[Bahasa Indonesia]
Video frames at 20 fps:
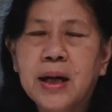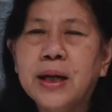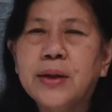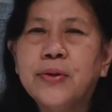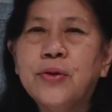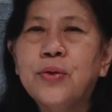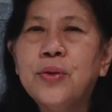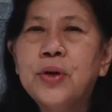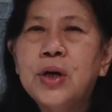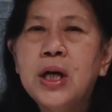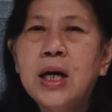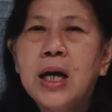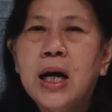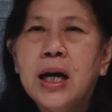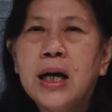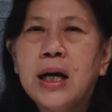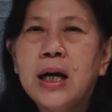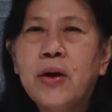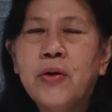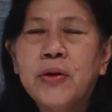Nah itu
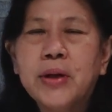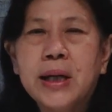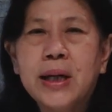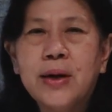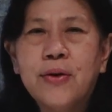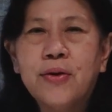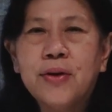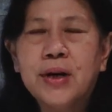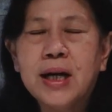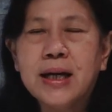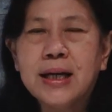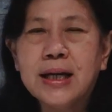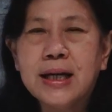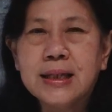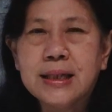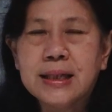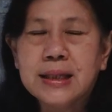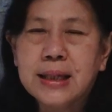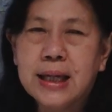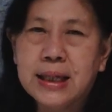eh, orang-orang uh, orang -orang
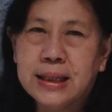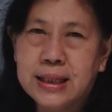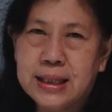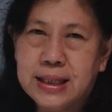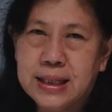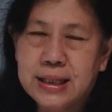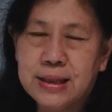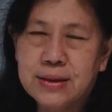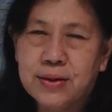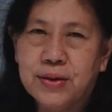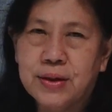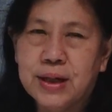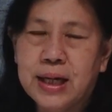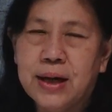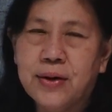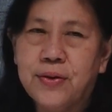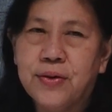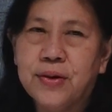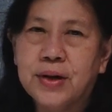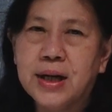yang statis,
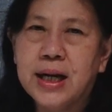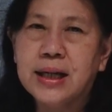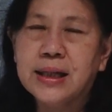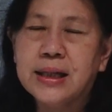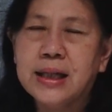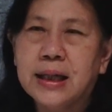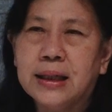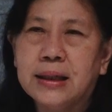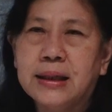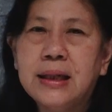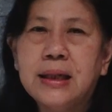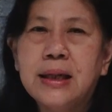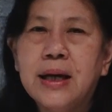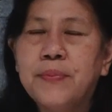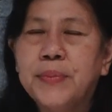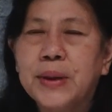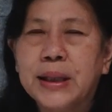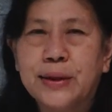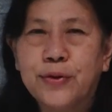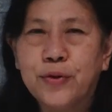orang-orang yang
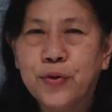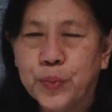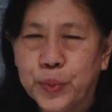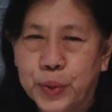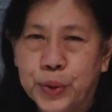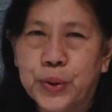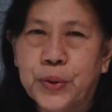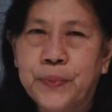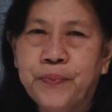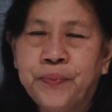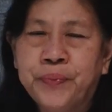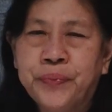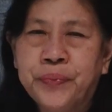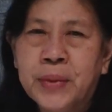tidak bertumbuh.